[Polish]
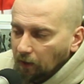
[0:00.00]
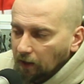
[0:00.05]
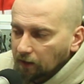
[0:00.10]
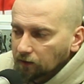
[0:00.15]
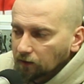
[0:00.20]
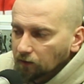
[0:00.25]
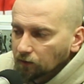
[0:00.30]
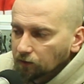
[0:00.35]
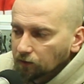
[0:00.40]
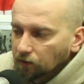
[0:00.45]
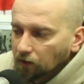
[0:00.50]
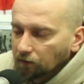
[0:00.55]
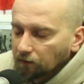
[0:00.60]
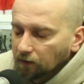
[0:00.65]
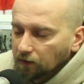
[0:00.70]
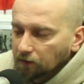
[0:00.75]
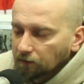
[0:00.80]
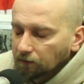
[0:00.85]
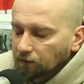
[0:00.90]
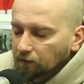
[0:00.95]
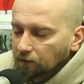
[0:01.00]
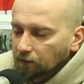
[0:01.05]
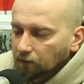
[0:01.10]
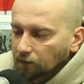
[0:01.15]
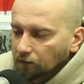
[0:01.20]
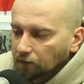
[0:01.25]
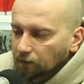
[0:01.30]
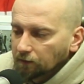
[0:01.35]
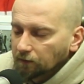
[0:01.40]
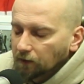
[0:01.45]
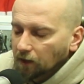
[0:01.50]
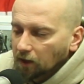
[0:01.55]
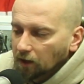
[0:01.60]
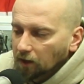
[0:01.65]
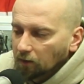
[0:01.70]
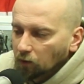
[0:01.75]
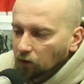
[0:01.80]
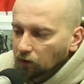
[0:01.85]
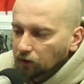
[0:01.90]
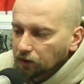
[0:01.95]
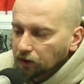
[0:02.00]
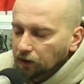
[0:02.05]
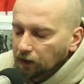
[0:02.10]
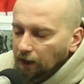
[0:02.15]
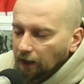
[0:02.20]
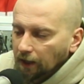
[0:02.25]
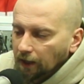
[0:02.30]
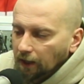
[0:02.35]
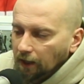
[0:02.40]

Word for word: Partii Ludowej w, w hegemonii,